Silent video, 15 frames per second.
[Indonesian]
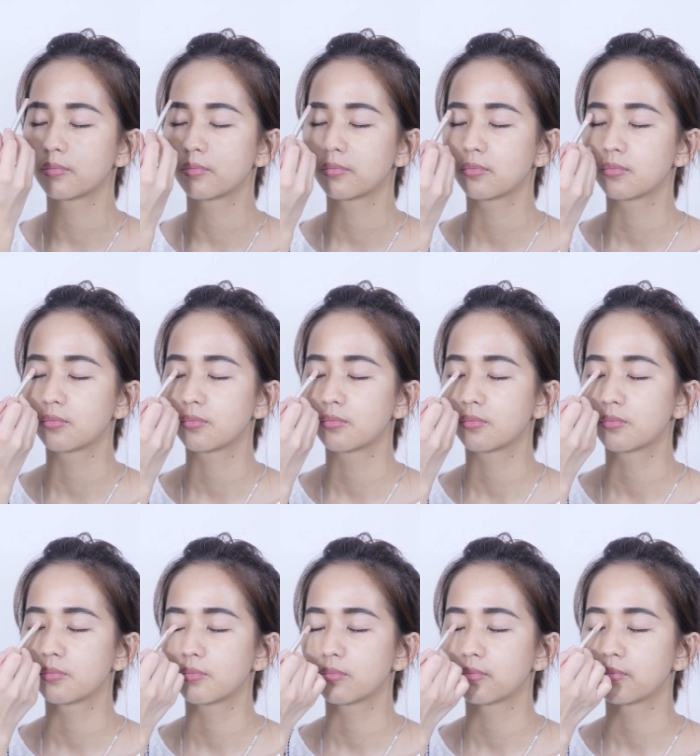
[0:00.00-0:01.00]
warna-warna
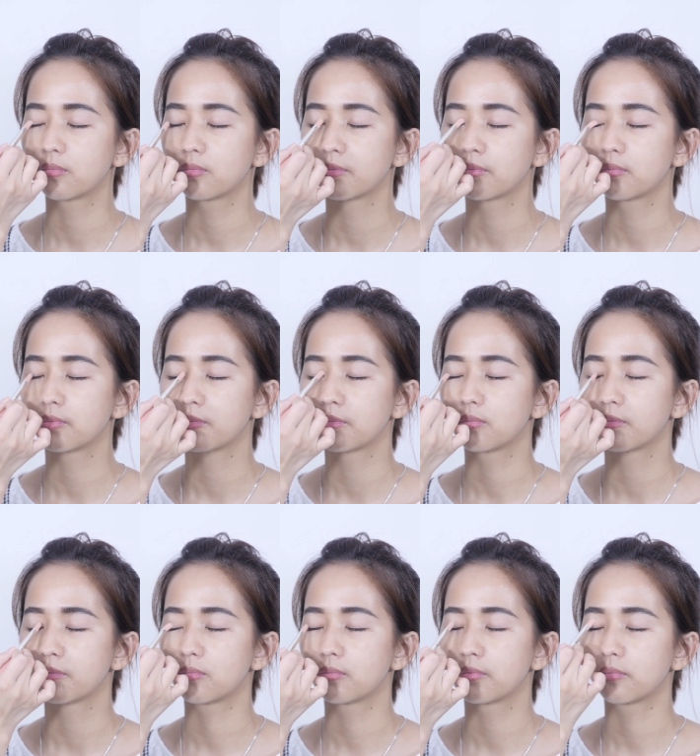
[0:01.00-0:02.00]
seperti
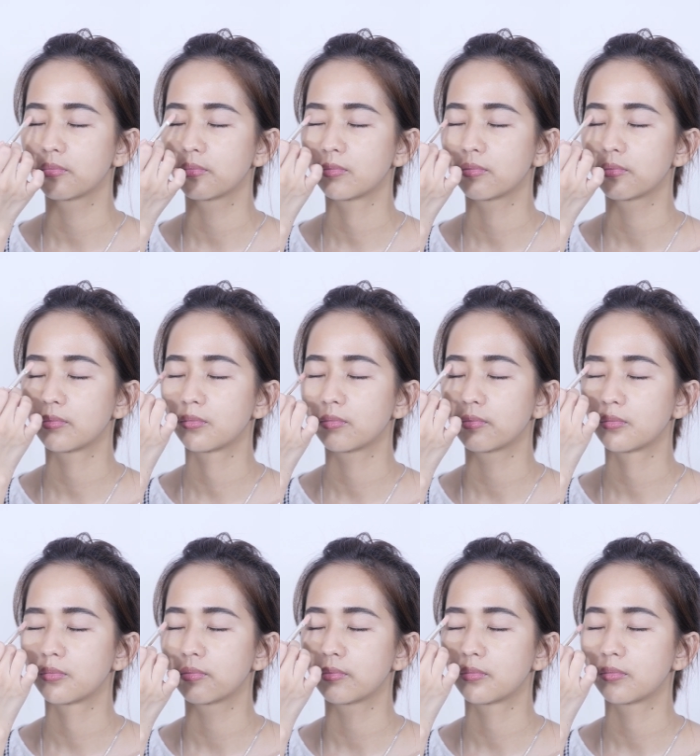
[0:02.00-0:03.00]
bronze, dark
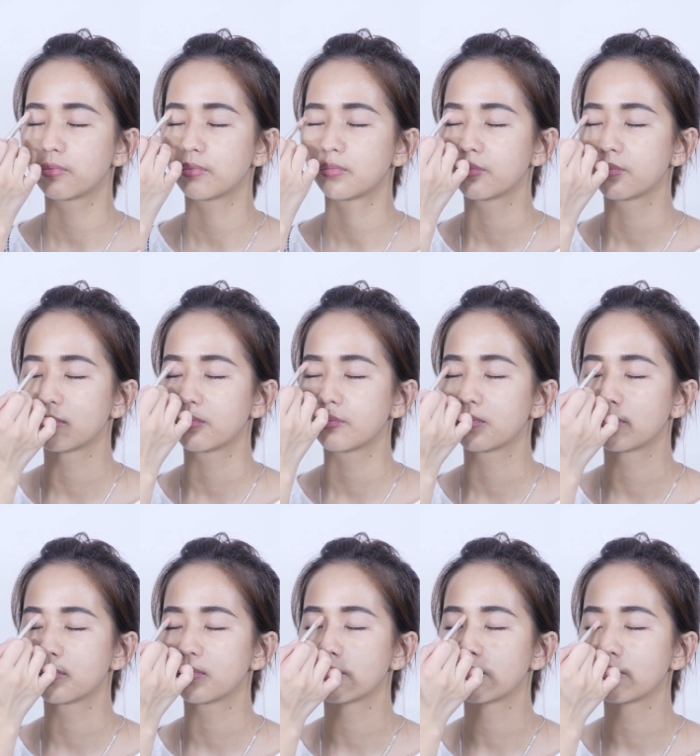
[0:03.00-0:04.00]
chocolate, untuk
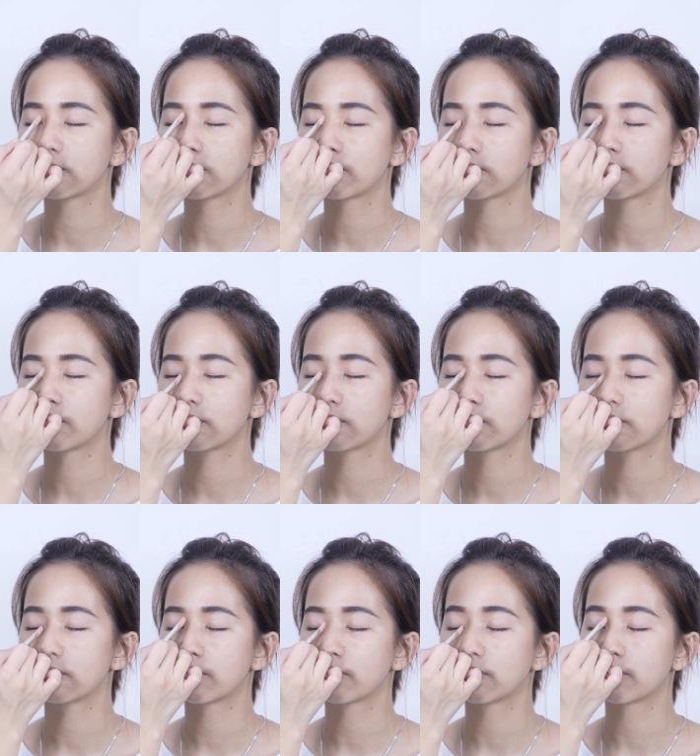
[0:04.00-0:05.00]
menghindari
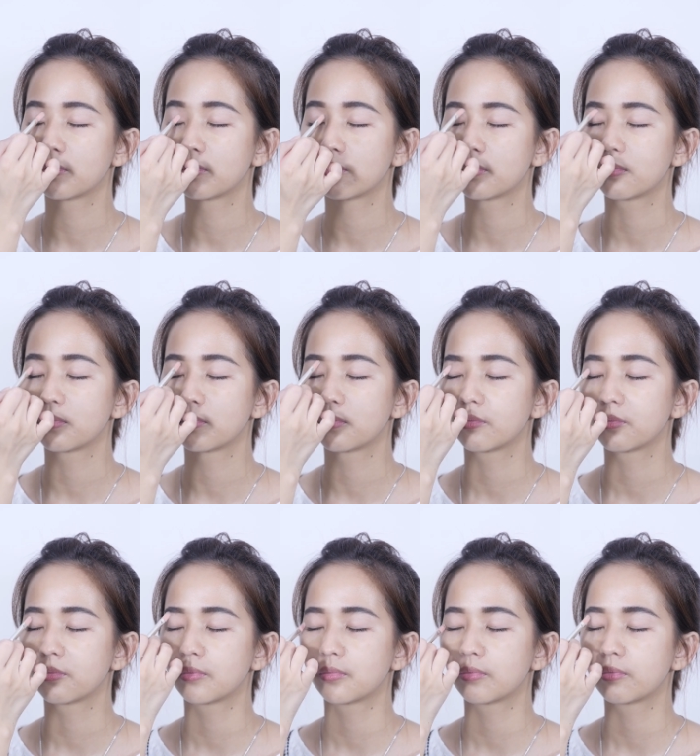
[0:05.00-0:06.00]
eyeshadow dari
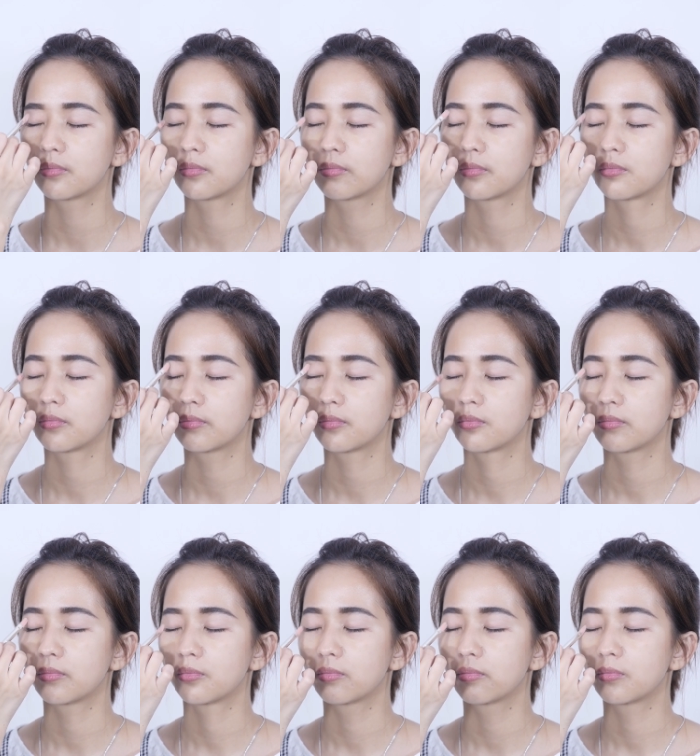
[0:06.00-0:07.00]
fallout atau
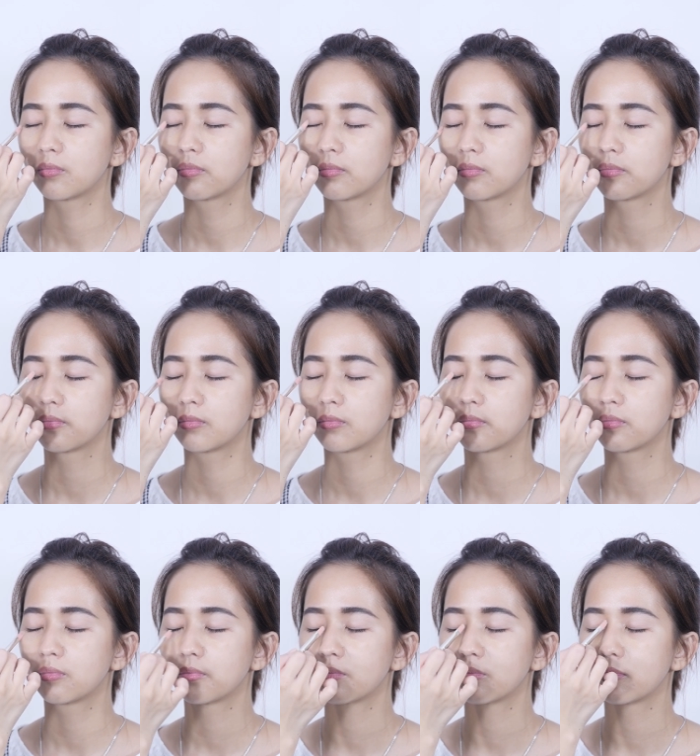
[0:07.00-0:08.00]
eh, jatuh ke
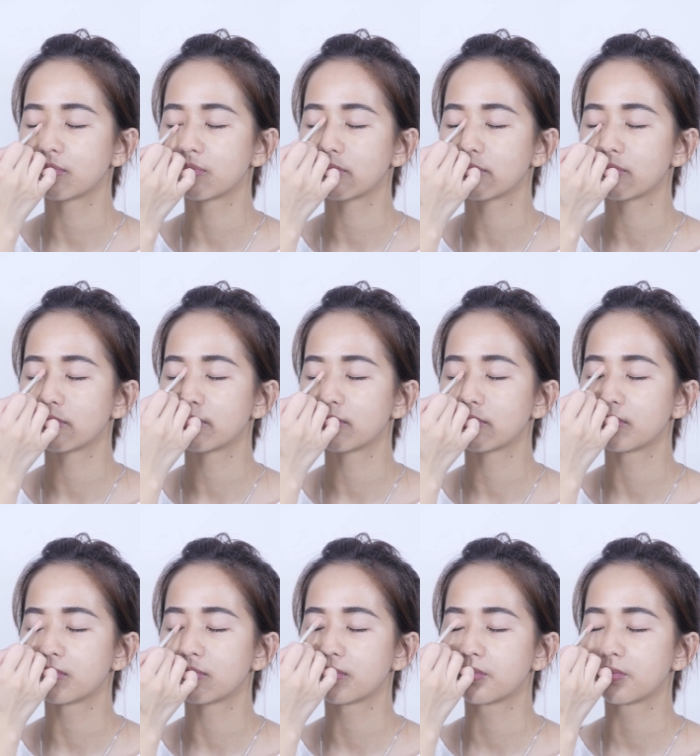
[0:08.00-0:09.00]
bagian yang
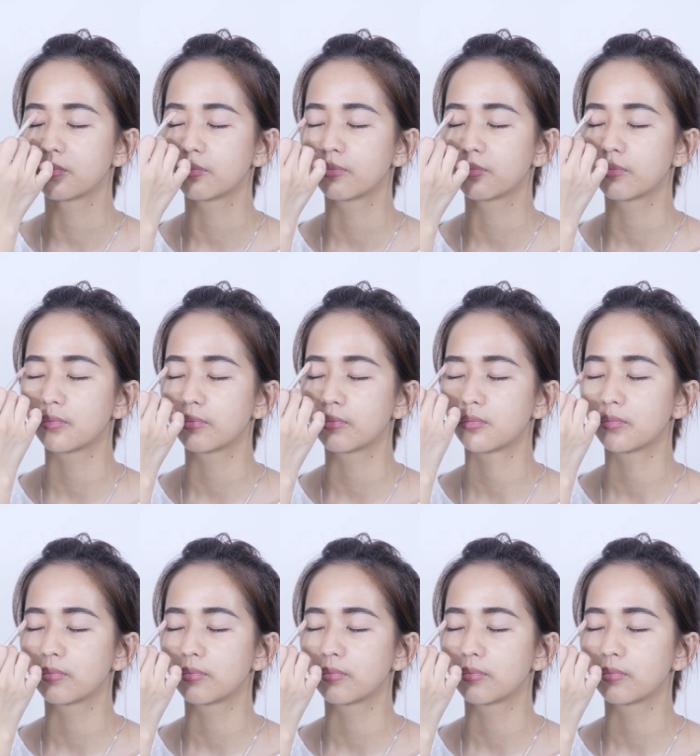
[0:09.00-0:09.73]
tidak kamu inginkan.